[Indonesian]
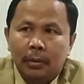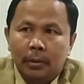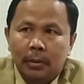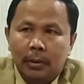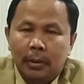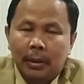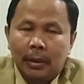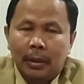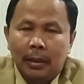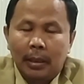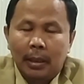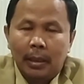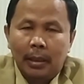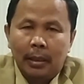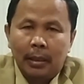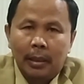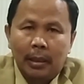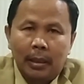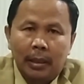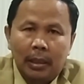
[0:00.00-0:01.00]
dikenal
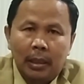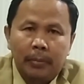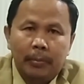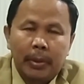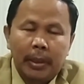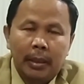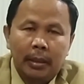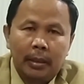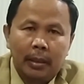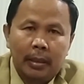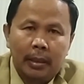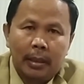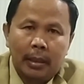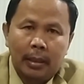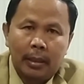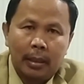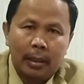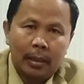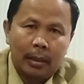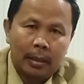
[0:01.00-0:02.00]
dengan
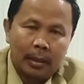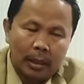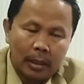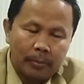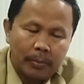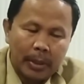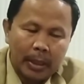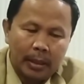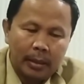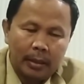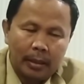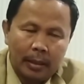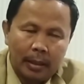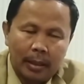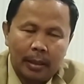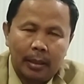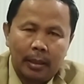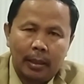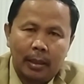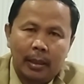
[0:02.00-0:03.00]
kemandirian
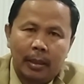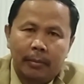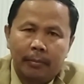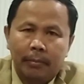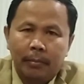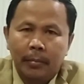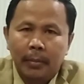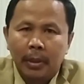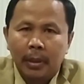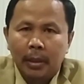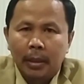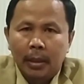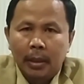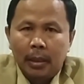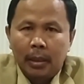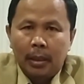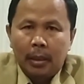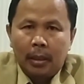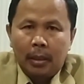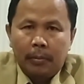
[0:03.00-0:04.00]
kemandirian dalam
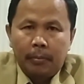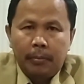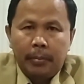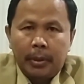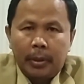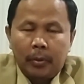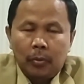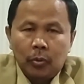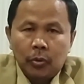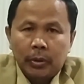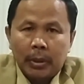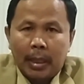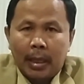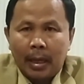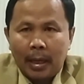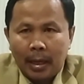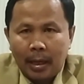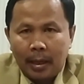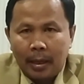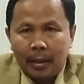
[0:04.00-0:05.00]

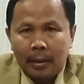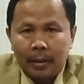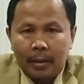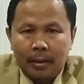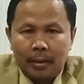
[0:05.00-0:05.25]
berusaha.